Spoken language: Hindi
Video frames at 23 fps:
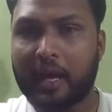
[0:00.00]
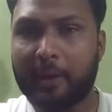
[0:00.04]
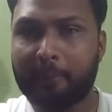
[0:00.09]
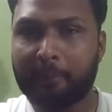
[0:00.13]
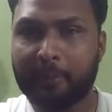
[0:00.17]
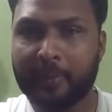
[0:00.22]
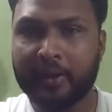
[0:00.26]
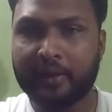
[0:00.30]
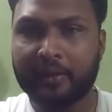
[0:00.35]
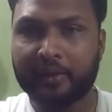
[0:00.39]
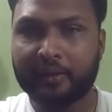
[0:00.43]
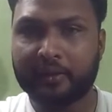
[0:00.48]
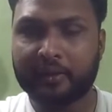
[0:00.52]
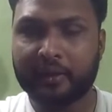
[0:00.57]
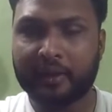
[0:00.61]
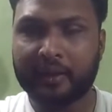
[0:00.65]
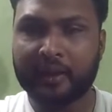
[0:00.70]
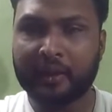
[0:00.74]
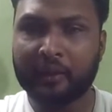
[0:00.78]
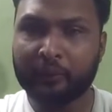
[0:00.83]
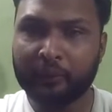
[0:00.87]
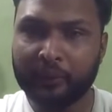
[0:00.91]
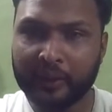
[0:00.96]
अब मैं
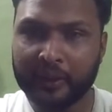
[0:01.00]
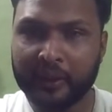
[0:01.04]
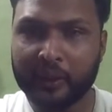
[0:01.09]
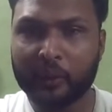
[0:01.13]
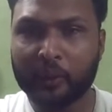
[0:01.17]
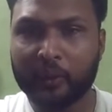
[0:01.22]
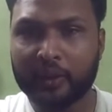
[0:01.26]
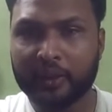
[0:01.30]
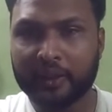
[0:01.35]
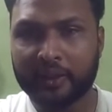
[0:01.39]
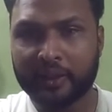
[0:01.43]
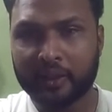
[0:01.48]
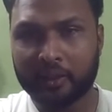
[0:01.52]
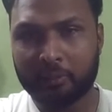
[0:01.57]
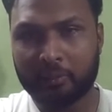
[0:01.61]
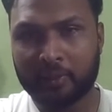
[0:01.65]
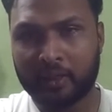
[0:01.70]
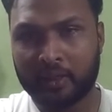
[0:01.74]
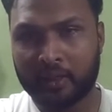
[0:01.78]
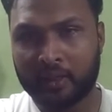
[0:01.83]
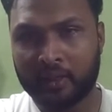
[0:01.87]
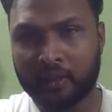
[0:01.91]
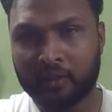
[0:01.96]
सेकंड वीडियो है ये
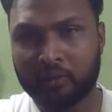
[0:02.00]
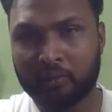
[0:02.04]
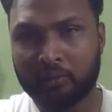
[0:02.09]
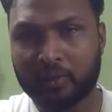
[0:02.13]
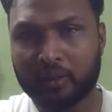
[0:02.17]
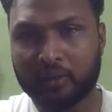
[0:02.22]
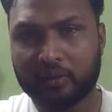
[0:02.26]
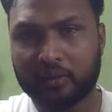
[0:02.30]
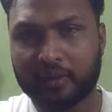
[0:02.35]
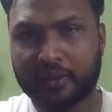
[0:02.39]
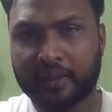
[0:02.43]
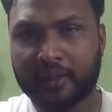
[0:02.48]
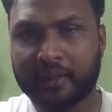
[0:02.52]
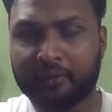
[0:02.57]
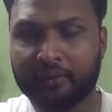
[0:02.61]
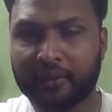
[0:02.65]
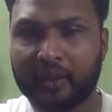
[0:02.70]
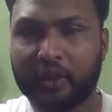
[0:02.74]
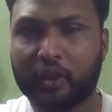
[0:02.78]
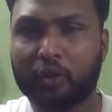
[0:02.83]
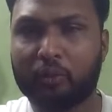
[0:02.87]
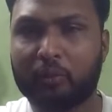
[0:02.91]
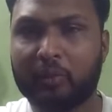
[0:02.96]
हमारा तो मैं सेकंड
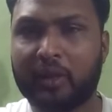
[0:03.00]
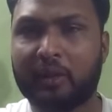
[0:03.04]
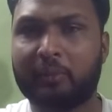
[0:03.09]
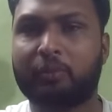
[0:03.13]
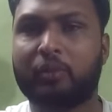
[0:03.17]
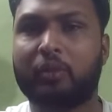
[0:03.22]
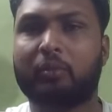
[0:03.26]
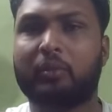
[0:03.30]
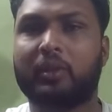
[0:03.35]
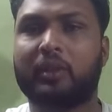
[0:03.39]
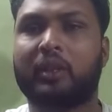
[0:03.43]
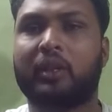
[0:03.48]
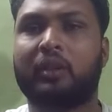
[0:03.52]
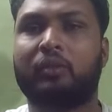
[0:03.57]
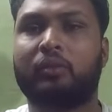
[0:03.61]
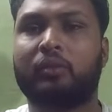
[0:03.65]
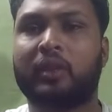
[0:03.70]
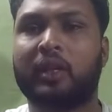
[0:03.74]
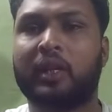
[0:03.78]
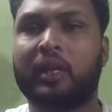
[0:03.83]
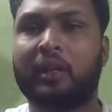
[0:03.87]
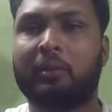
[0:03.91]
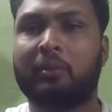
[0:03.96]
वीडियो में आपको
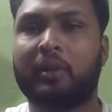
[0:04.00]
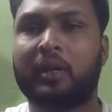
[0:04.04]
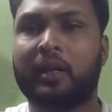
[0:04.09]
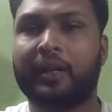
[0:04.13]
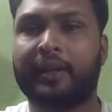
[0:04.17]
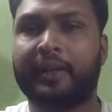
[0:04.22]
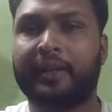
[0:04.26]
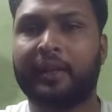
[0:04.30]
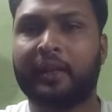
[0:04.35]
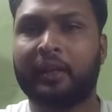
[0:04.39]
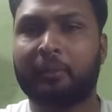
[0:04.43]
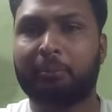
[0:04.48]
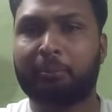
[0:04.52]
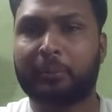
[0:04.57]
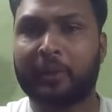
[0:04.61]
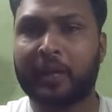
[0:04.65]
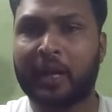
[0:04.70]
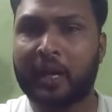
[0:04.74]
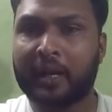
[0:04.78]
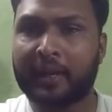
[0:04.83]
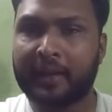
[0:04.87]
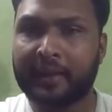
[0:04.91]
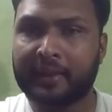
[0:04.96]
बताऊंगा हमारे
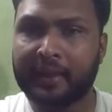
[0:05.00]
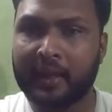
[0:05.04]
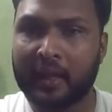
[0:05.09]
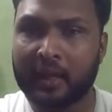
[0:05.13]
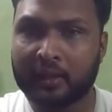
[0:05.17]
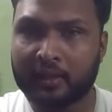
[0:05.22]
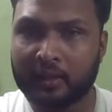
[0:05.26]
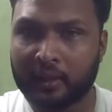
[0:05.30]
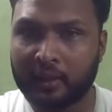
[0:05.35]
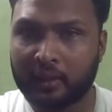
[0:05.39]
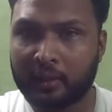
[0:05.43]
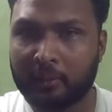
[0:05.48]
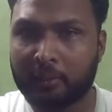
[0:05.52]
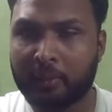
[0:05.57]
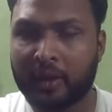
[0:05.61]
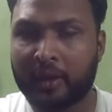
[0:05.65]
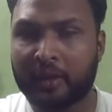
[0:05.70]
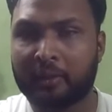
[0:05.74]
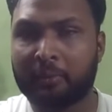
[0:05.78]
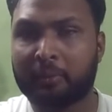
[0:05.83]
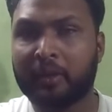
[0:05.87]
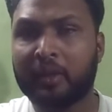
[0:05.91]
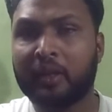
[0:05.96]
प्राग ऐतिहासिक के
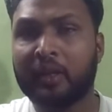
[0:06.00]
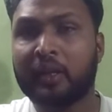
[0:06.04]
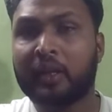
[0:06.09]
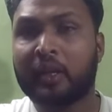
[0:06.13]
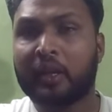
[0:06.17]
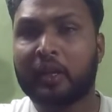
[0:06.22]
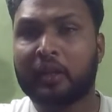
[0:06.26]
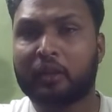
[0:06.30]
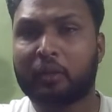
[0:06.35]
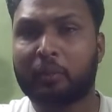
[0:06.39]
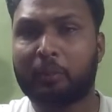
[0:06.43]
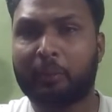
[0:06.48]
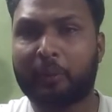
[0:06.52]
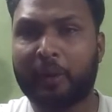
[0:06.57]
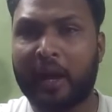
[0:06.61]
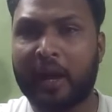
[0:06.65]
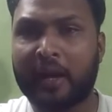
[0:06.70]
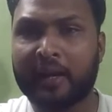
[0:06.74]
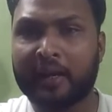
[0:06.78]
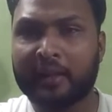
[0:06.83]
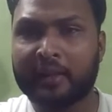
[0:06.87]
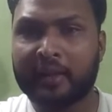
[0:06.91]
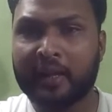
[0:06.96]
बारे में तो
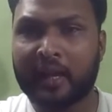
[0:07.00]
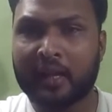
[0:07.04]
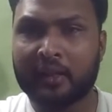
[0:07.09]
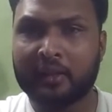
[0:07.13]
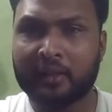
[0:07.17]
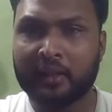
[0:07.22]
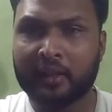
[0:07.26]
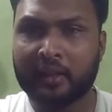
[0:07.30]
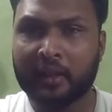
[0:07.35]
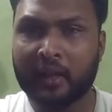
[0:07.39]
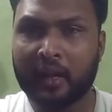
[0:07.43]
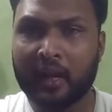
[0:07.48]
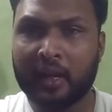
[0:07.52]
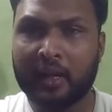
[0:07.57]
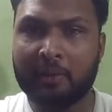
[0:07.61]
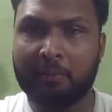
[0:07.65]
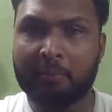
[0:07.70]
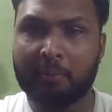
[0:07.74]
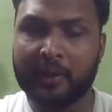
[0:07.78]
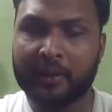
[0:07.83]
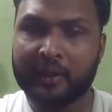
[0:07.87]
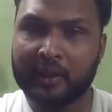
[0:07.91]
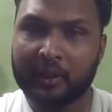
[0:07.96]
प्राग ऐतिहासिक काल
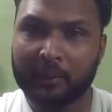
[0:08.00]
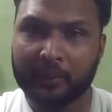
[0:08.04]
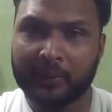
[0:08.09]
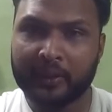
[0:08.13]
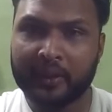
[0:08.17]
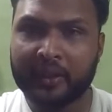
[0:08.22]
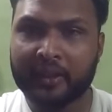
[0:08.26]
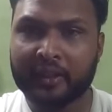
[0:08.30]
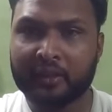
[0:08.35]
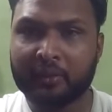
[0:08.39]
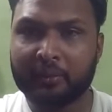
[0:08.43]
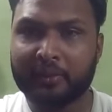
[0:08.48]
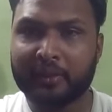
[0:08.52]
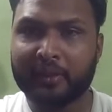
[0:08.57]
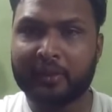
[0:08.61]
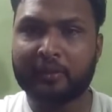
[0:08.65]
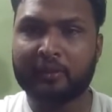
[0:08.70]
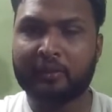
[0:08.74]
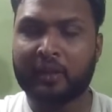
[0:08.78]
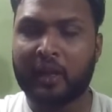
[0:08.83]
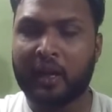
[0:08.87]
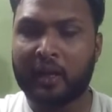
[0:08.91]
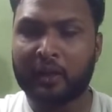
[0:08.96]
मध्य प्रदेश में
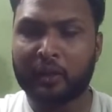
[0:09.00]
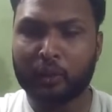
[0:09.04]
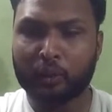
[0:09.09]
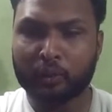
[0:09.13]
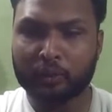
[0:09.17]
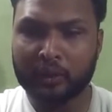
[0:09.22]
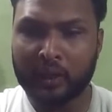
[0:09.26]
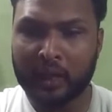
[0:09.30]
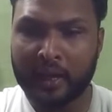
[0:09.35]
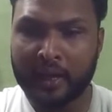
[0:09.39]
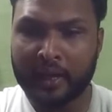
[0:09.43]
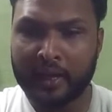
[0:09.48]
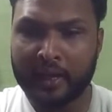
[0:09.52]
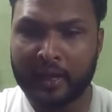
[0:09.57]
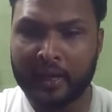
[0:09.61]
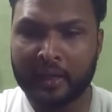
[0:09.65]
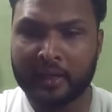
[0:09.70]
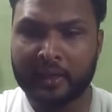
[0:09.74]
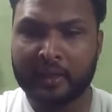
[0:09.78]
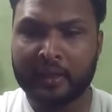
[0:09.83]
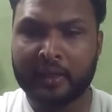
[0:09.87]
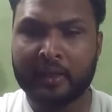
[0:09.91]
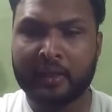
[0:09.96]
स्टार्ट होता
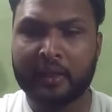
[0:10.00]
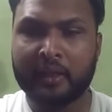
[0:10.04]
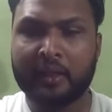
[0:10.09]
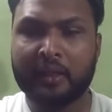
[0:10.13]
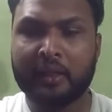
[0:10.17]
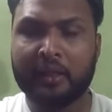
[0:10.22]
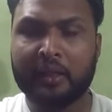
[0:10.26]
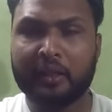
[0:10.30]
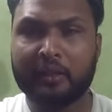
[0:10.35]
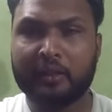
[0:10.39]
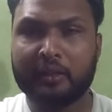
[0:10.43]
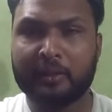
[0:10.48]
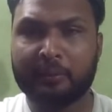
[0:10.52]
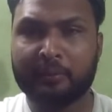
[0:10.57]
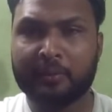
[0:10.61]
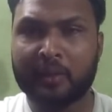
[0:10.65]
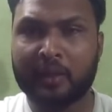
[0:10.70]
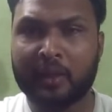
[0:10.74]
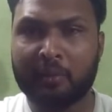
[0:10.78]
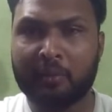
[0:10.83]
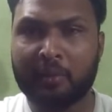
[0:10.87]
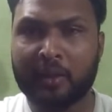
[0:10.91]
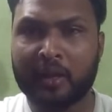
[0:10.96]
है कि जब
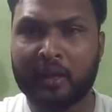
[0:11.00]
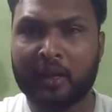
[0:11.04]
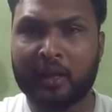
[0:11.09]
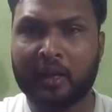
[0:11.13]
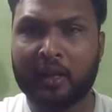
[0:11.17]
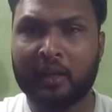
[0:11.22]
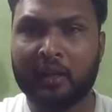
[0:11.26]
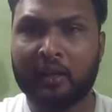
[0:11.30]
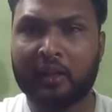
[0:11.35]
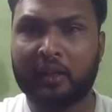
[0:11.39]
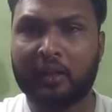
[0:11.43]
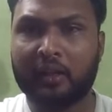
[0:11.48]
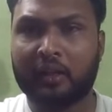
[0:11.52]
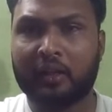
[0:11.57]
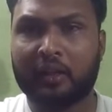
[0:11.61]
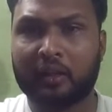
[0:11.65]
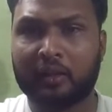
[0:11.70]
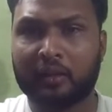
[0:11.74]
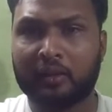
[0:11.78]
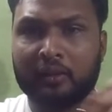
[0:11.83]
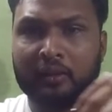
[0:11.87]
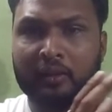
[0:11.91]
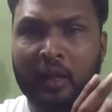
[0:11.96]
से
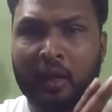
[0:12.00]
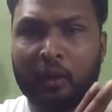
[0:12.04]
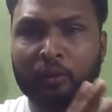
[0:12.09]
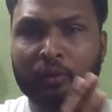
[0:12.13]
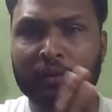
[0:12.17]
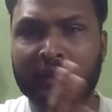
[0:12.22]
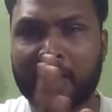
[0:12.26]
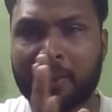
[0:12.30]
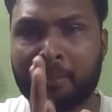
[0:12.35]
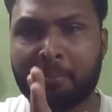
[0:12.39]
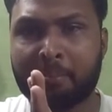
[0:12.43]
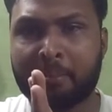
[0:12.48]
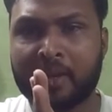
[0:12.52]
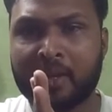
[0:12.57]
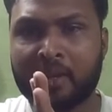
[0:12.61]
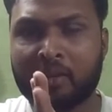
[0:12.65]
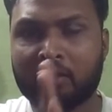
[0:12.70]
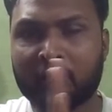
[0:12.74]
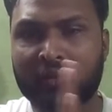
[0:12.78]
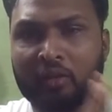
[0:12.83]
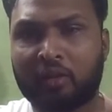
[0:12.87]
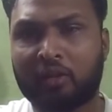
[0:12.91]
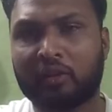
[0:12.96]
हमारा साउथ एम
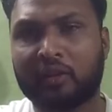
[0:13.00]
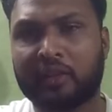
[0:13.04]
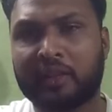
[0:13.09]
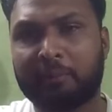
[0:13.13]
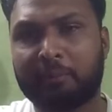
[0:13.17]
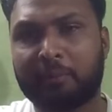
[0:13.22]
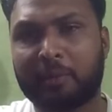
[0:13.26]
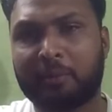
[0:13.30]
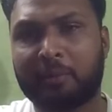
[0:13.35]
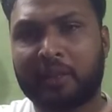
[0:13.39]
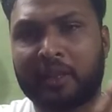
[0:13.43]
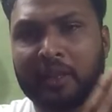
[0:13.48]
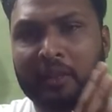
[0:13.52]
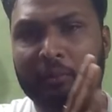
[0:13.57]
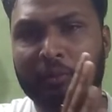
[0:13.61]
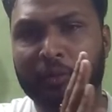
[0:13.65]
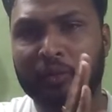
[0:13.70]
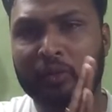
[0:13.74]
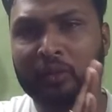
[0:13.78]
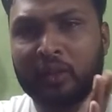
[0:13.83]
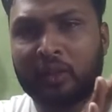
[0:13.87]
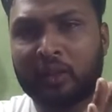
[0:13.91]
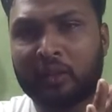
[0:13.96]
और नॉर्थ एम मतलब
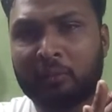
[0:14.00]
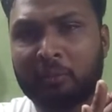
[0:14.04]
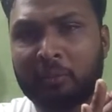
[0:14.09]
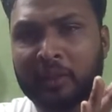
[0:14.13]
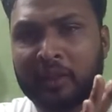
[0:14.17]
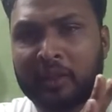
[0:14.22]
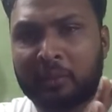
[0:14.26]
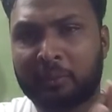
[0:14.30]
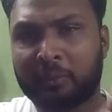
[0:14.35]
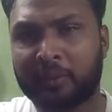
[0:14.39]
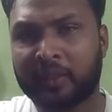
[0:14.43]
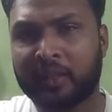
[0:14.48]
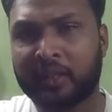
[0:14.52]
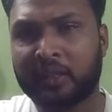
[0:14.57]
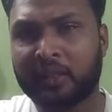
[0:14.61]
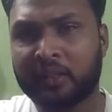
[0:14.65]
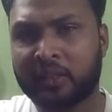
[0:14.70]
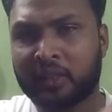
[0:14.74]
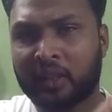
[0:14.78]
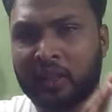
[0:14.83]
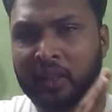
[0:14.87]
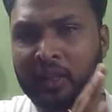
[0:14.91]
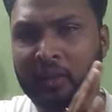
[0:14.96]
उत्तर मध्य
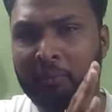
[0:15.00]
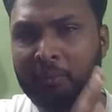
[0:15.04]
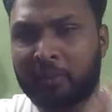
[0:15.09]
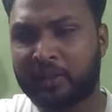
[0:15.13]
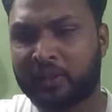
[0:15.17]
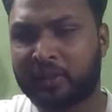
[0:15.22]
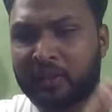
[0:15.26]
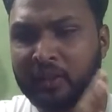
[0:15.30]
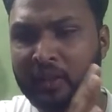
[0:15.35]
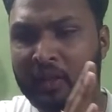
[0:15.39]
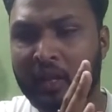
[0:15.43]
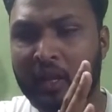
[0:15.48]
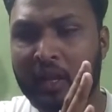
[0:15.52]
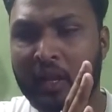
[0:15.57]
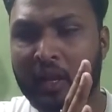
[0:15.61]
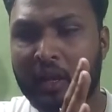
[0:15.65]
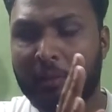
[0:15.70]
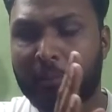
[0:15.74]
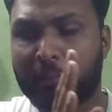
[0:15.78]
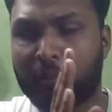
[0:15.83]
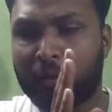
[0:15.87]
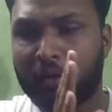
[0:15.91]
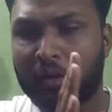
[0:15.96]
प्रदेश तथा
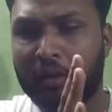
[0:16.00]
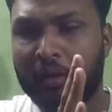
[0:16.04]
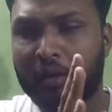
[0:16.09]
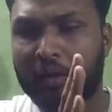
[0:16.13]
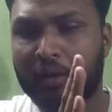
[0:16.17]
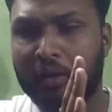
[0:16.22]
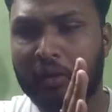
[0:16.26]
पश्चिम